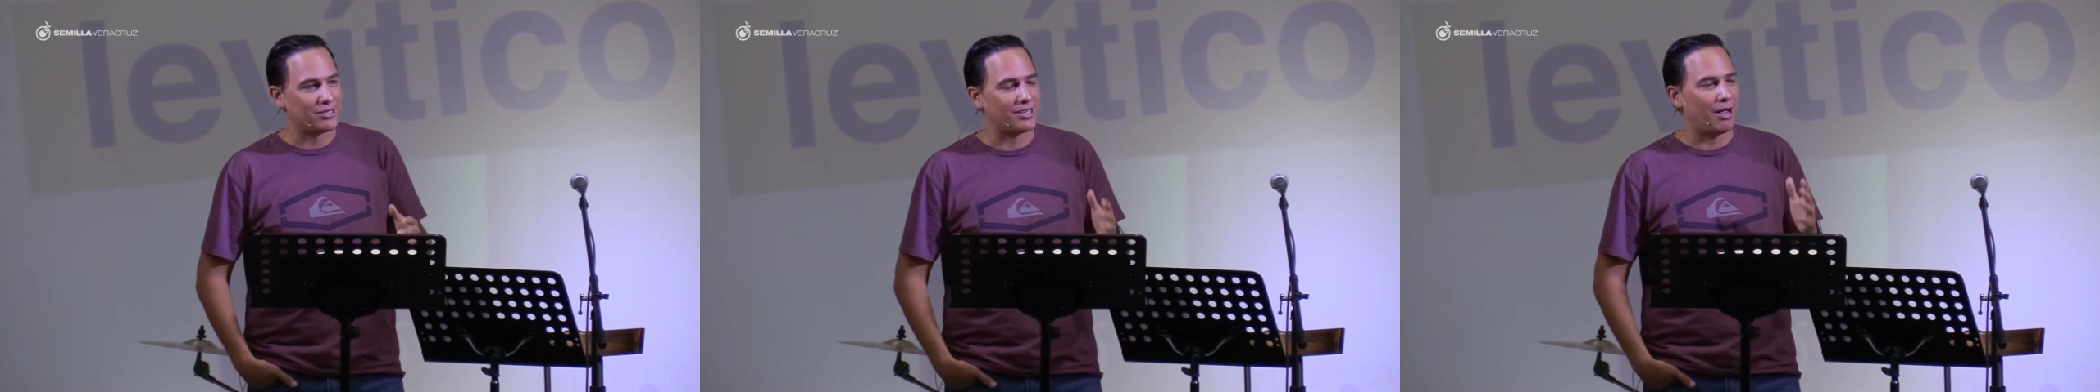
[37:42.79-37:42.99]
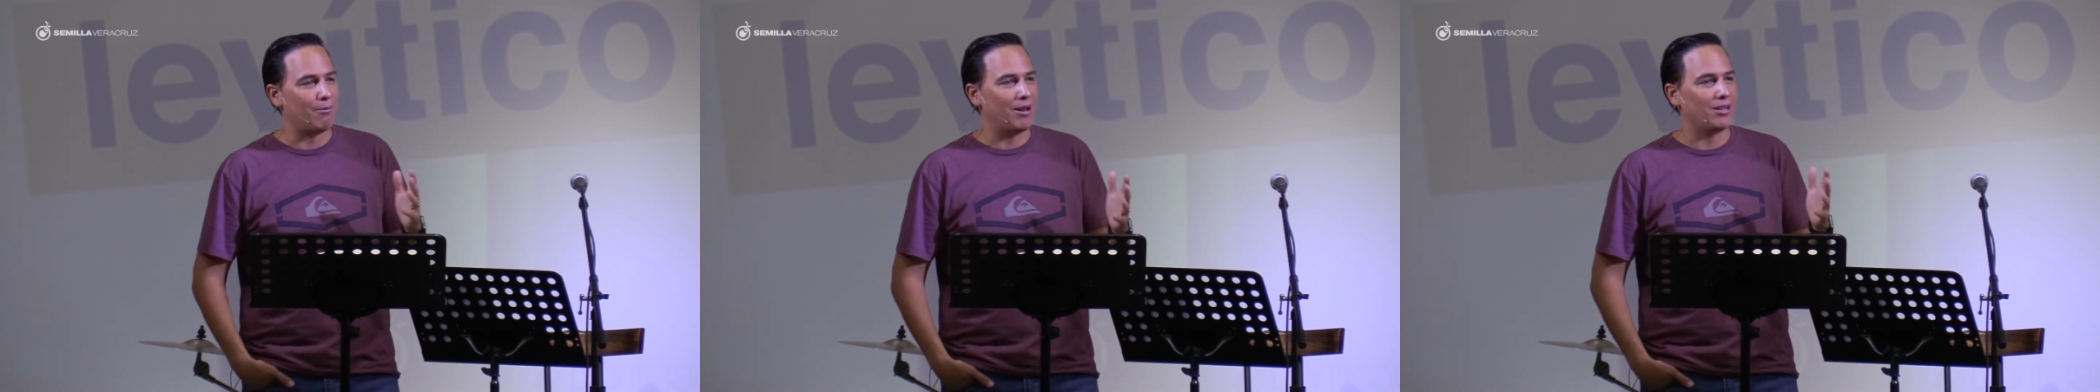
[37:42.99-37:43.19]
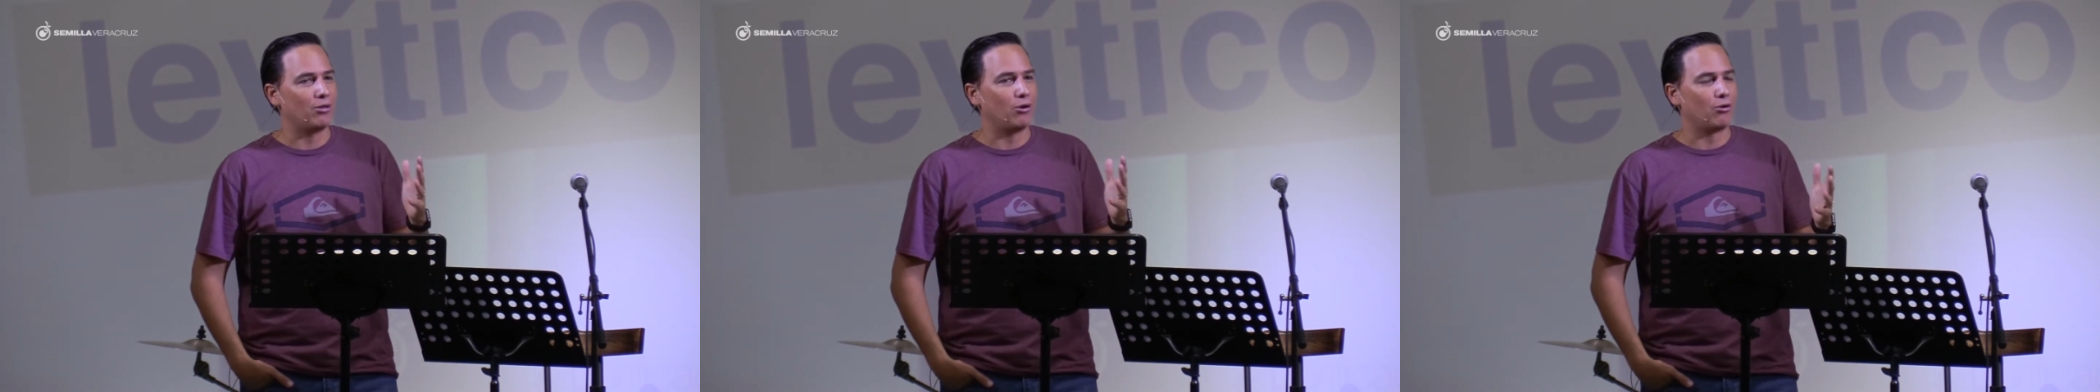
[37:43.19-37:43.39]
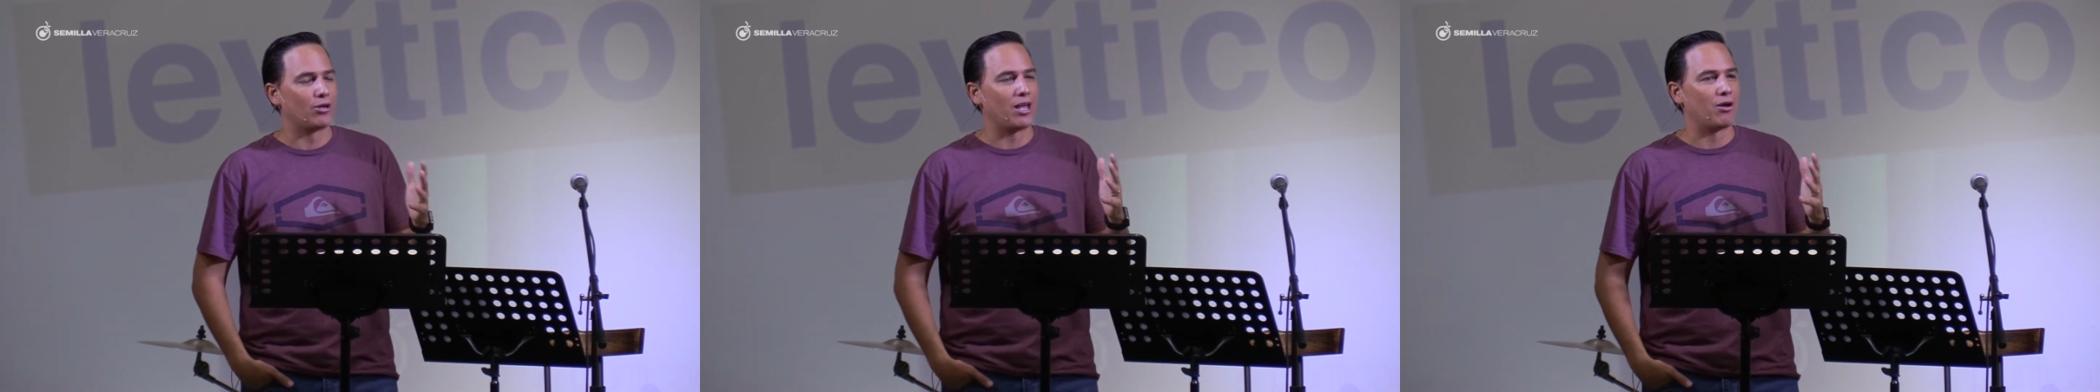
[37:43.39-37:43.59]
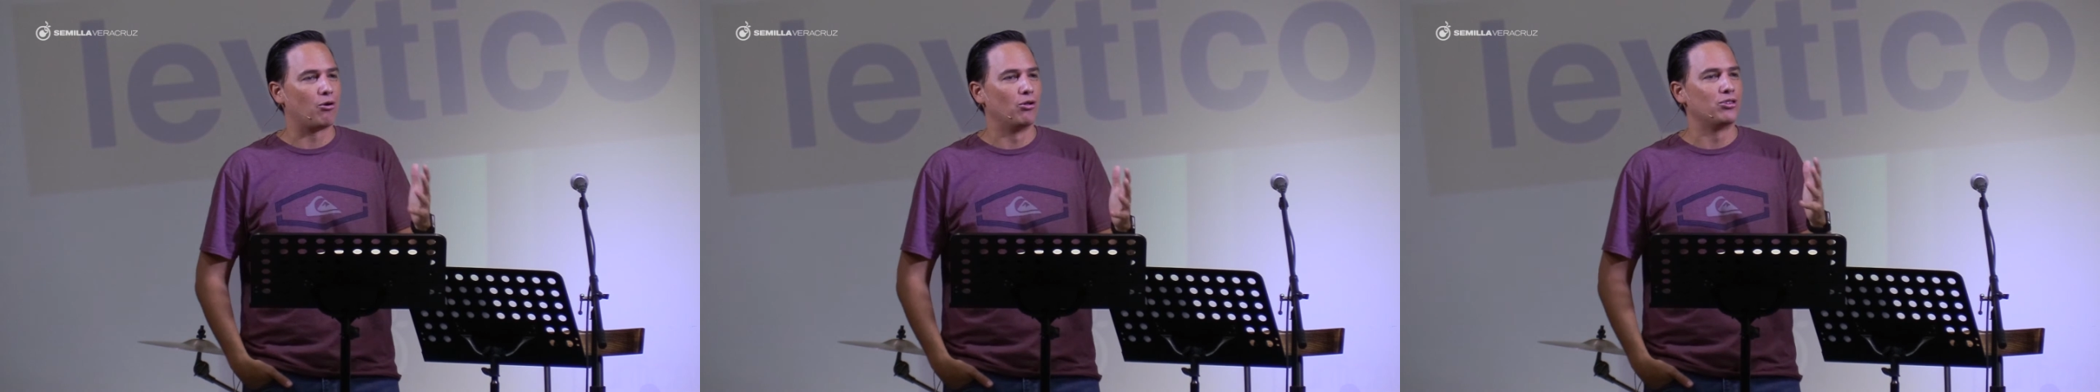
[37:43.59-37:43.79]
está hablando de lo
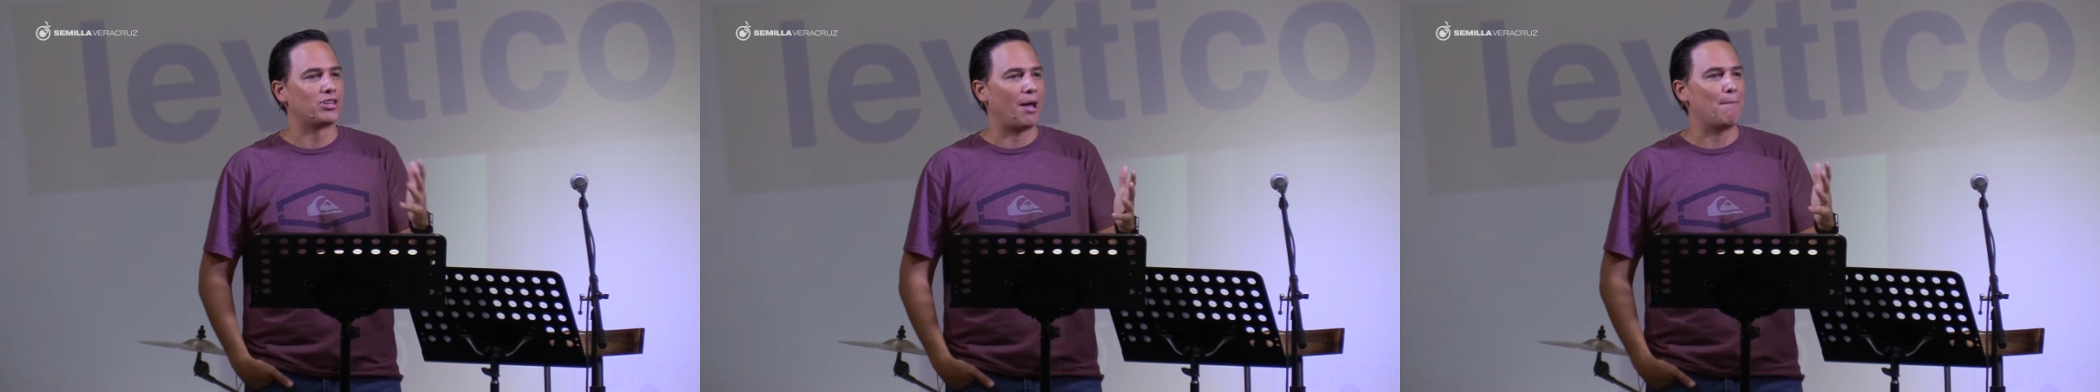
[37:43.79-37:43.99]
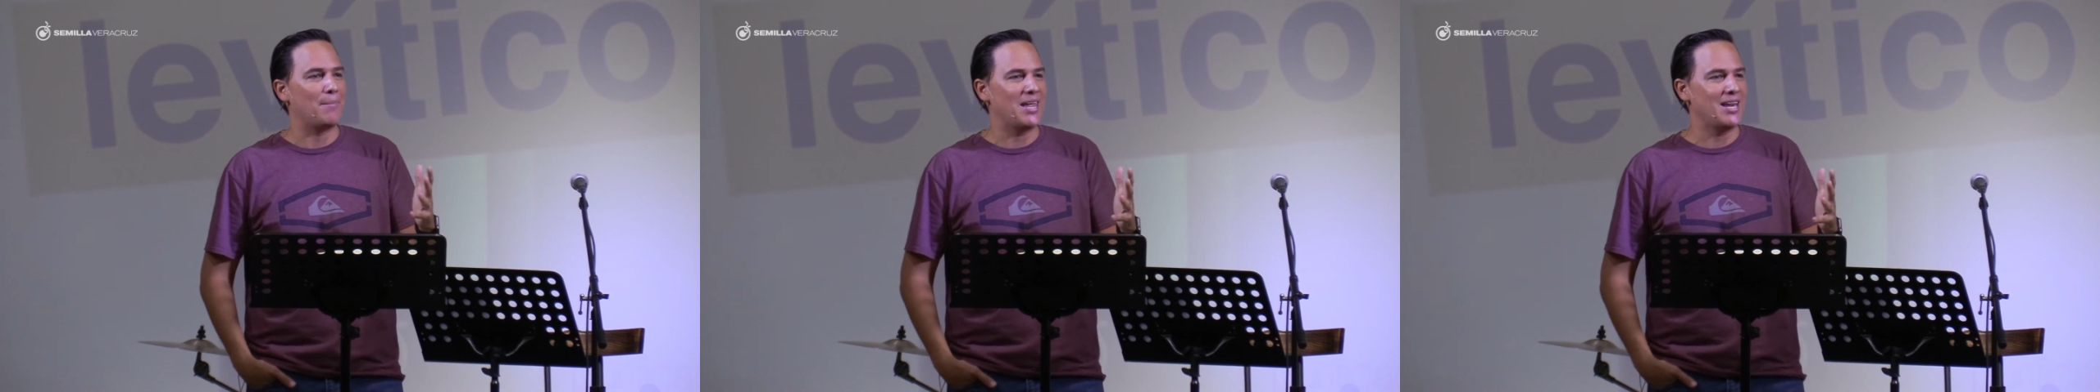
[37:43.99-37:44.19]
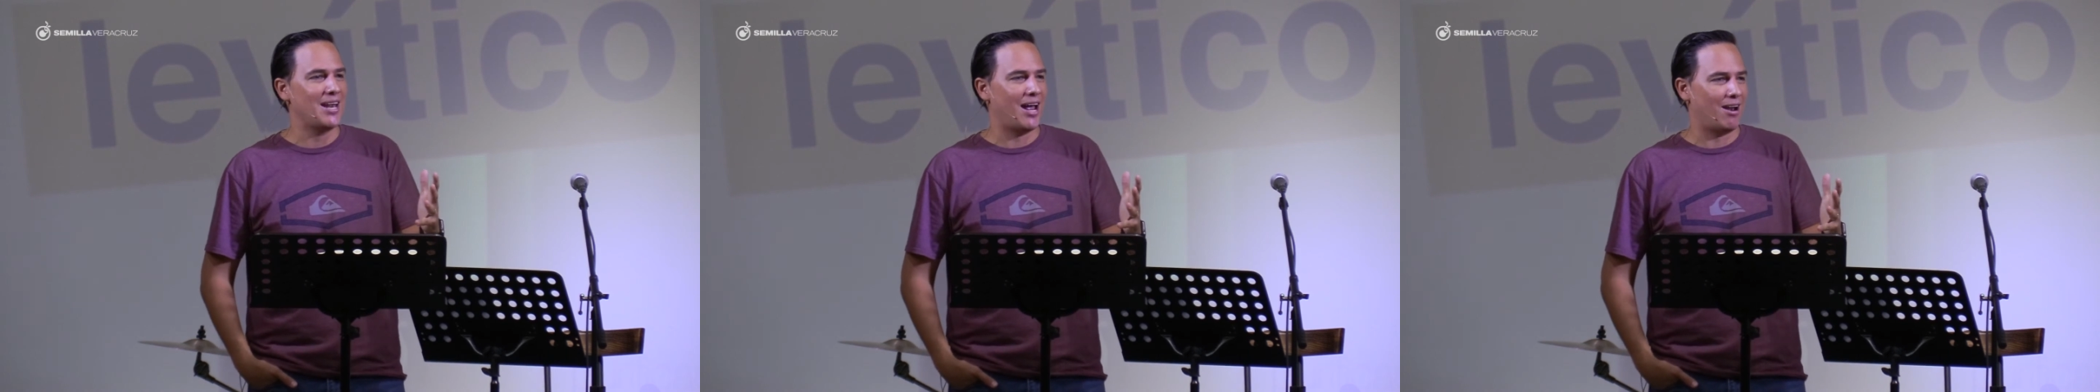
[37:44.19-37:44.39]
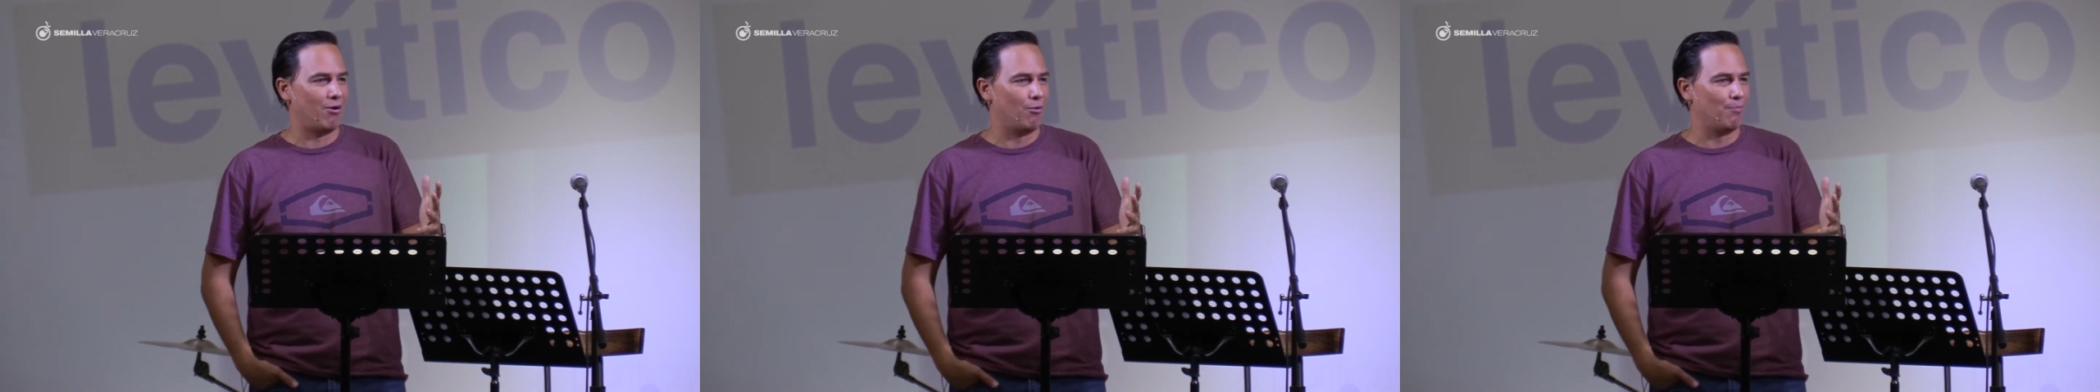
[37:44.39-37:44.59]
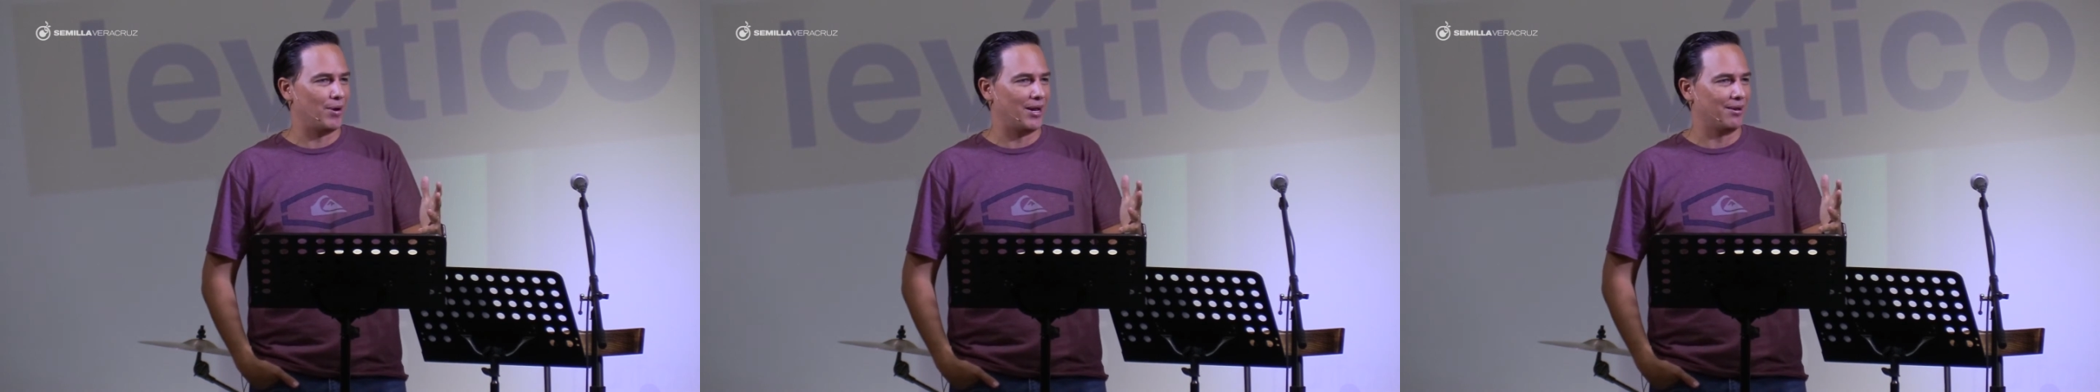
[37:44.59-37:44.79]
que contamina al
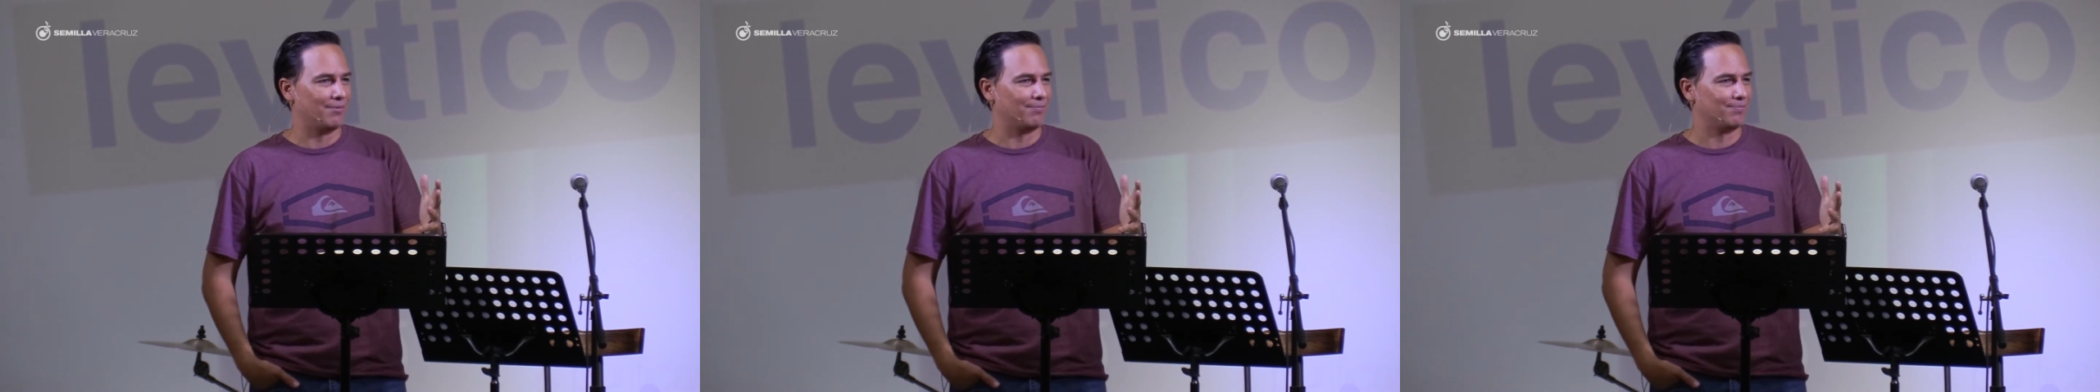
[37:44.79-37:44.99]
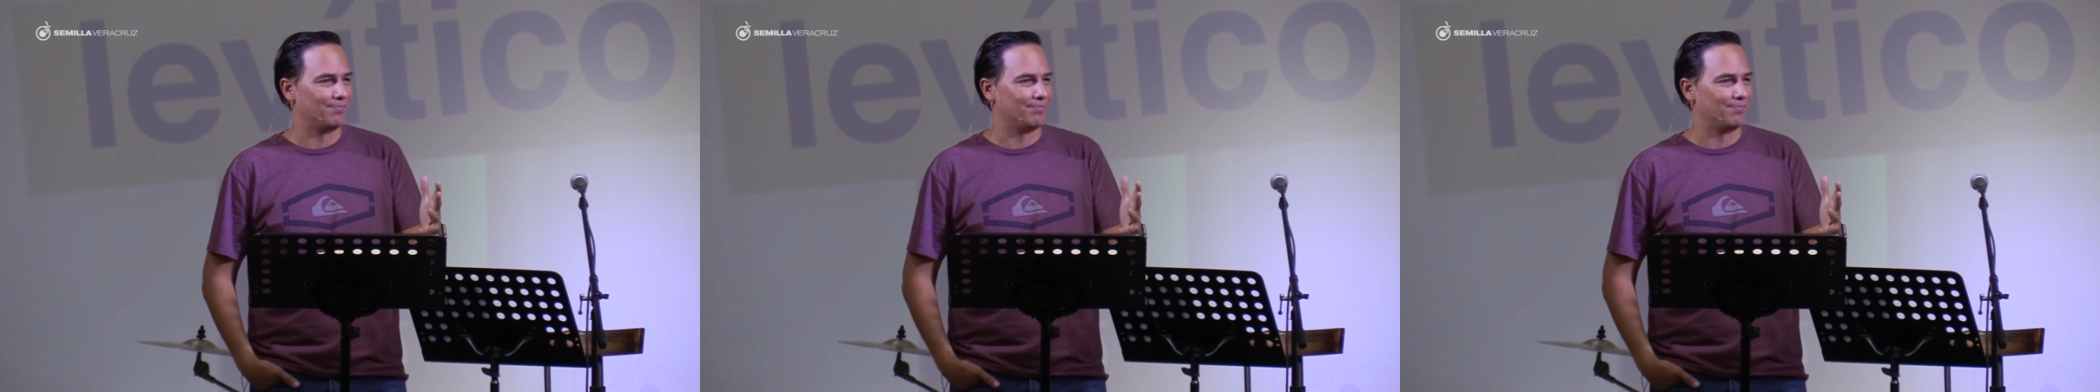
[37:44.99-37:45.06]
hombre.